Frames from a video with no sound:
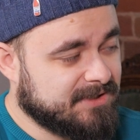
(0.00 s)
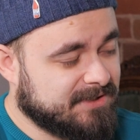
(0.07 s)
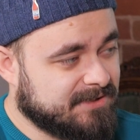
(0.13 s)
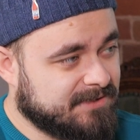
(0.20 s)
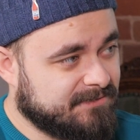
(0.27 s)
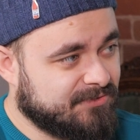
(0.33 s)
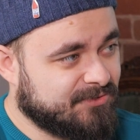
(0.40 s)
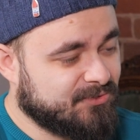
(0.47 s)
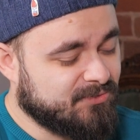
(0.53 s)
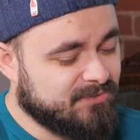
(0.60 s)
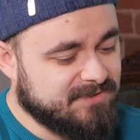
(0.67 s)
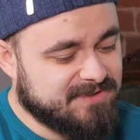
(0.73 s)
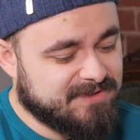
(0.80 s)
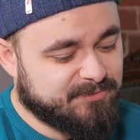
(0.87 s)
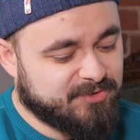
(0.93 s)
когда ты
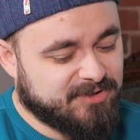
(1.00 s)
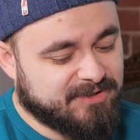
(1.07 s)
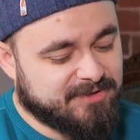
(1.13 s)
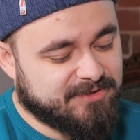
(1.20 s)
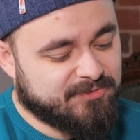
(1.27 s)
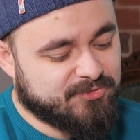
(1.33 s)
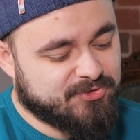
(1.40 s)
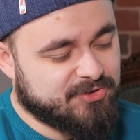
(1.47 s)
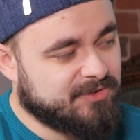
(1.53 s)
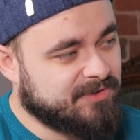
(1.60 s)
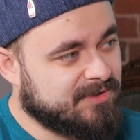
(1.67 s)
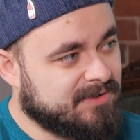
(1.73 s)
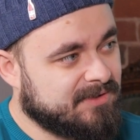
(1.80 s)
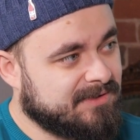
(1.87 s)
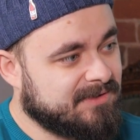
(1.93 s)
вернулся, мне
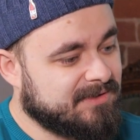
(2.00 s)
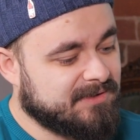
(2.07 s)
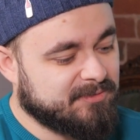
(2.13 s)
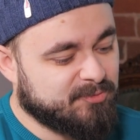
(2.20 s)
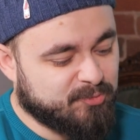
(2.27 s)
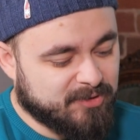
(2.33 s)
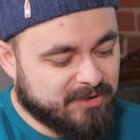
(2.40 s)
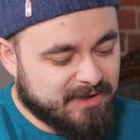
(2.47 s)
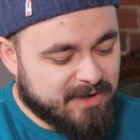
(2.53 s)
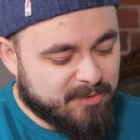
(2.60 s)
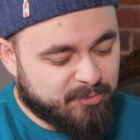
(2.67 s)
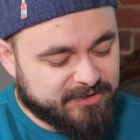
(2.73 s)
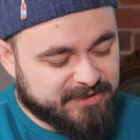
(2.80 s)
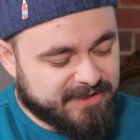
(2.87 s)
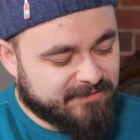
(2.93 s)
очень э,
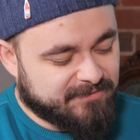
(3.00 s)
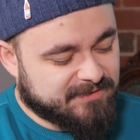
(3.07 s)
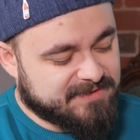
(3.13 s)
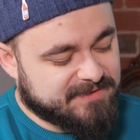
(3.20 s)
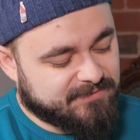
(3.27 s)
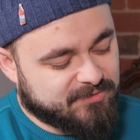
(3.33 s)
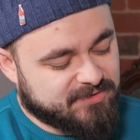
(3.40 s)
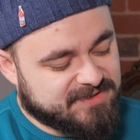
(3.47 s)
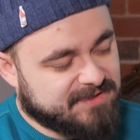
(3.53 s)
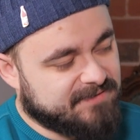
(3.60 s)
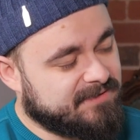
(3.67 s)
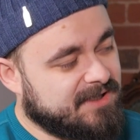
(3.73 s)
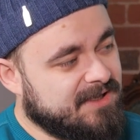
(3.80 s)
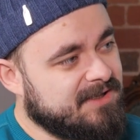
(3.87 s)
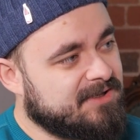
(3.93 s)
понравилось твое
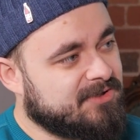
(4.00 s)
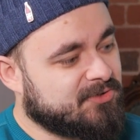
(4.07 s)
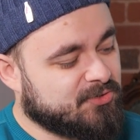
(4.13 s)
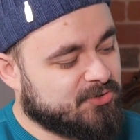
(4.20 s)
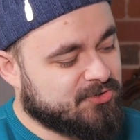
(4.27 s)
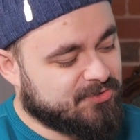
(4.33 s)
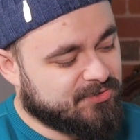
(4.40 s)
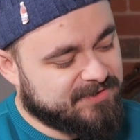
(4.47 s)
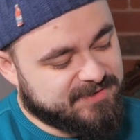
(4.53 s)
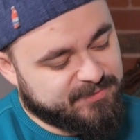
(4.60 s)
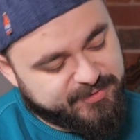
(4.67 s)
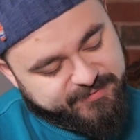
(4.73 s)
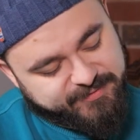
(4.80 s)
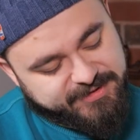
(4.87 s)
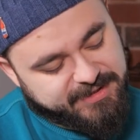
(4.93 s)
сравнение, то, что если
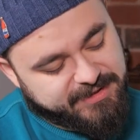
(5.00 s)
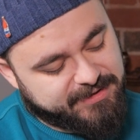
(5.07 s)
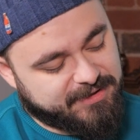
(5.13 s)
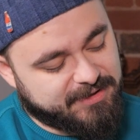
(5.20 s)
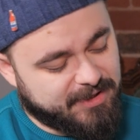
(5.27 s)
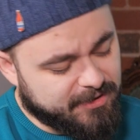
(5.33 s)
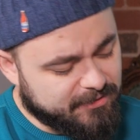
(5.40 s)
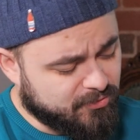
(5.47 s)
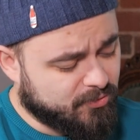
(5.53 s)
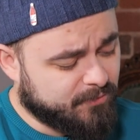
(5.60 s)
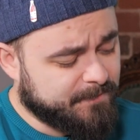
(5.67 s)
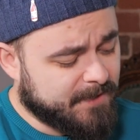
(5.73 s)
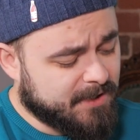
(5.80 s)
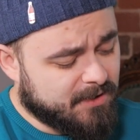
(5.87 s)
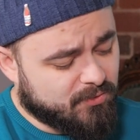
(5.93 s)
посмотреть на
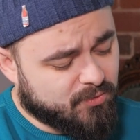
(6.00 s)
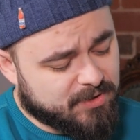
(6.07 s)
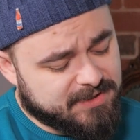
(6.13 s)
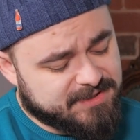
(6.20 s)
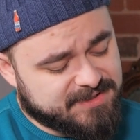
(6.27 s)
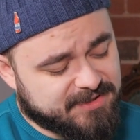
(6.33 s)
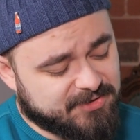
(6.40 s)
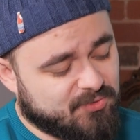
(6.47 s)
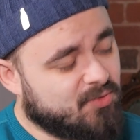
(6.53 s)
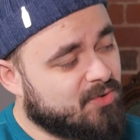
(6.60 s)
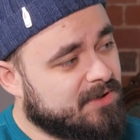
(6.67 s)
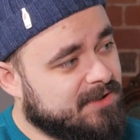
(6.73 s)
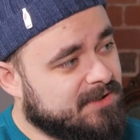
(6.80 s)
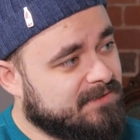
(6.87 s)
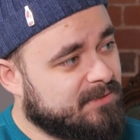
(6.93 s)
карту, Уральские
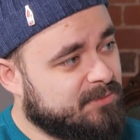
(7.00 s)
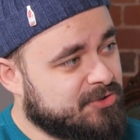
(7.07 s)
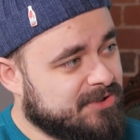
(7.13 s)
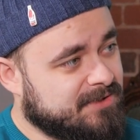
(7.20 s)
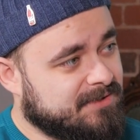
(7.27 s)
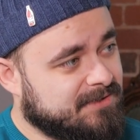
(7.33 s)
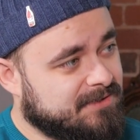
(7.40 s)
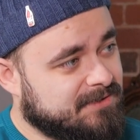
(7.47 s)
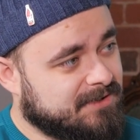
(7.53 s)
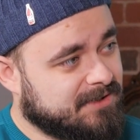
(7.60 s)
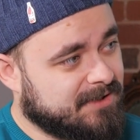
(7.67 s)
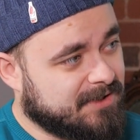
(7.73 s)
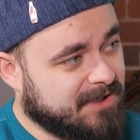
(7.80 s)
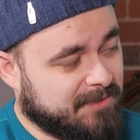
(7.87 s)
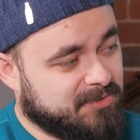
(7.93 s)
горы – это вообще
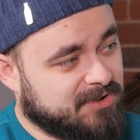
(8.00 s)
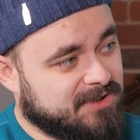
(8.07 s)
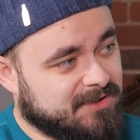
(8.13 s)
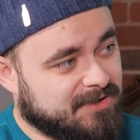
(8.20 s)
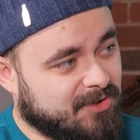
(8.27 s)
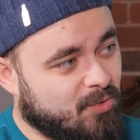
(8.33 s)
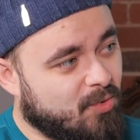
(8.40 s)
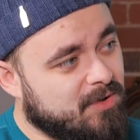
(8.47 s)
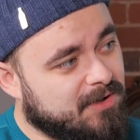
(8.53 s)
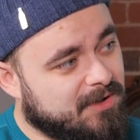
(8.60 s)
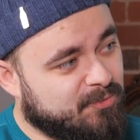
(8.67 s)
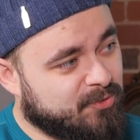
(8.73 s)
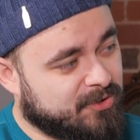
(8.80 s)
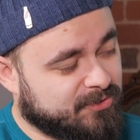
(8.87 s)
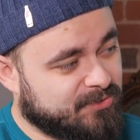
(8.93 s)
такая каменная
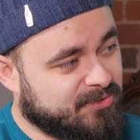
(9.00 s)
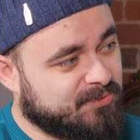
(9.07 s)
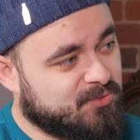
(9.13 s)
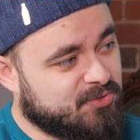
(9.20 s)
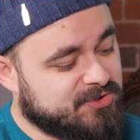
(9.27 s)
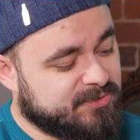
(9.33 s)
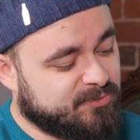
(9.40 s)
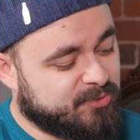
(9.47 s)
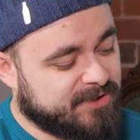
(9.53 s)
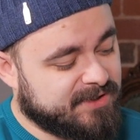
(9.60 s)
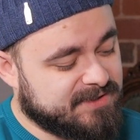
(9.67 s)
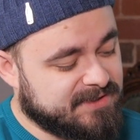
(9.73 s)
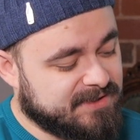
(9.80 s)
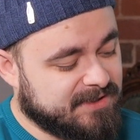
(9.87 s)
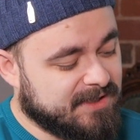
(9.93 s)
дорога, по которой можно
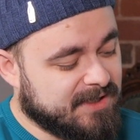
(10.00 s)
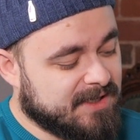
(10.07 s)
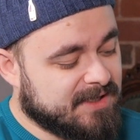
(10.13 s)
пройти.